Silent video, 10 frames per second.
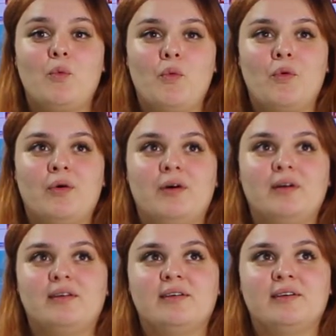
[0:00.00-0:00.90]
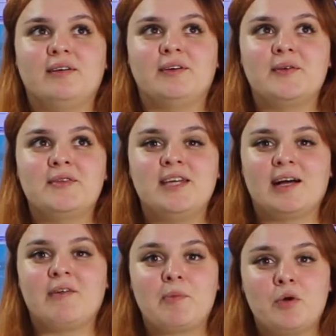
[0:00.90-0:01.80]
о э,
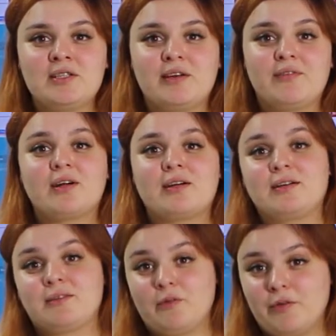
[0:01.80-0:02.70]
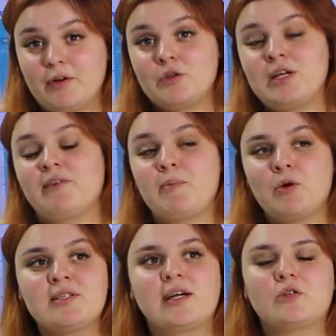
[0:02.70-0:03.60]
тех вопросах, о тех
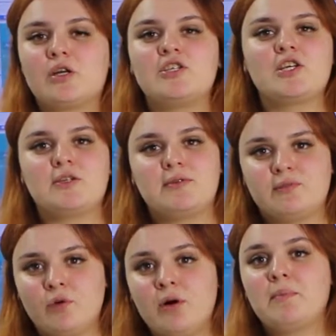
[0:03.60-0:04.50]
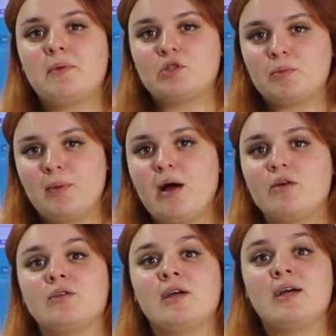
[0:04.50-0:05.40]
вопросах, которые чаще всего
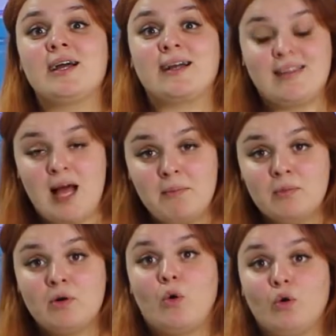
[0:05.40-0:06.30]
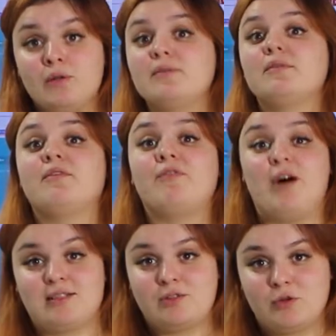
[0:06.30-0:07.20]
поступают к нам от
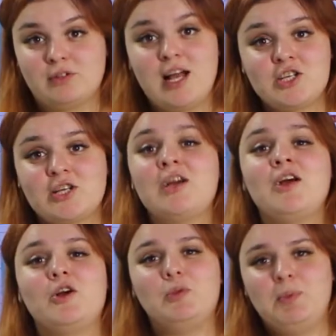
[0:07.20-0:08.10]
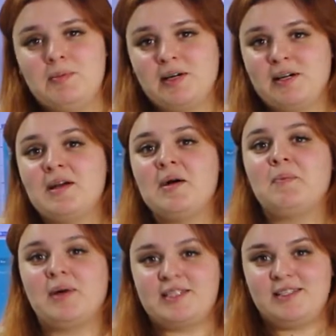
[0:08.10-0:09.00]
вас, от наших любимых
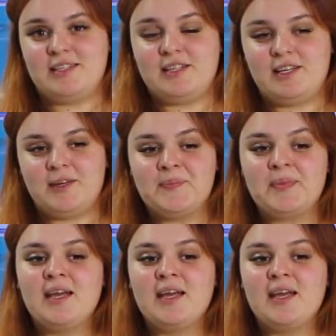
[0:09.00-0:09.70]
посетителей.